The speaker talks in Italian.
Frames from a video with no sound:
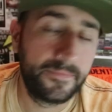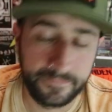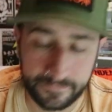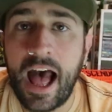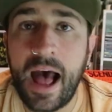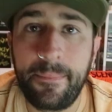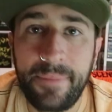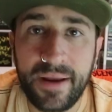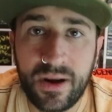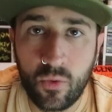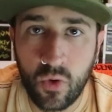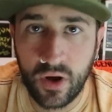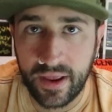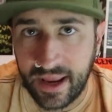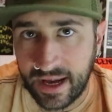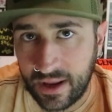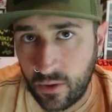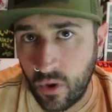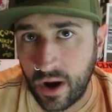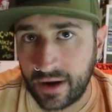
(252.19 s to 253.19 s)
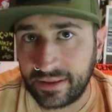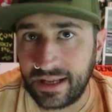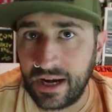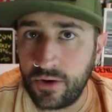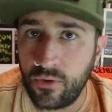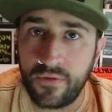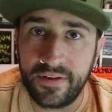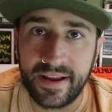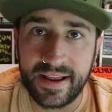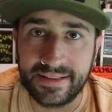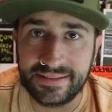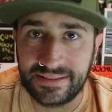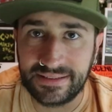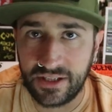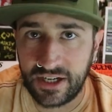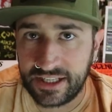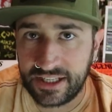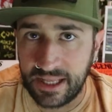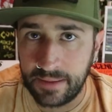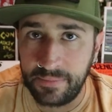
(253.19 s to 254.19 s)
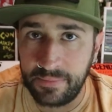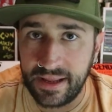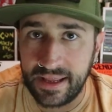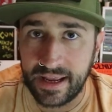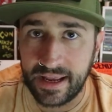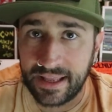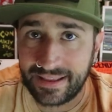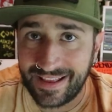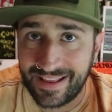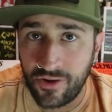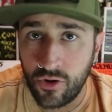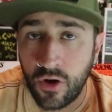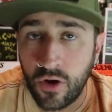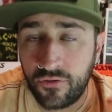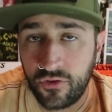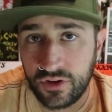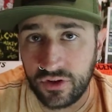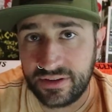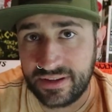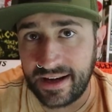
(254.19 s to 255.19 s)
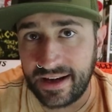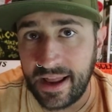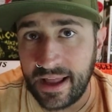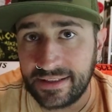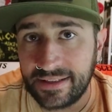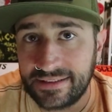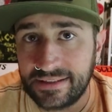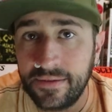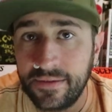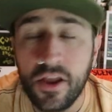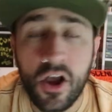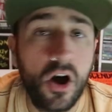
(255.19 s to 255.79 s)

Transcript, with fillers: Ah, per quel che riguarda le nuove canzoni dei Blink e degli Off With Reds,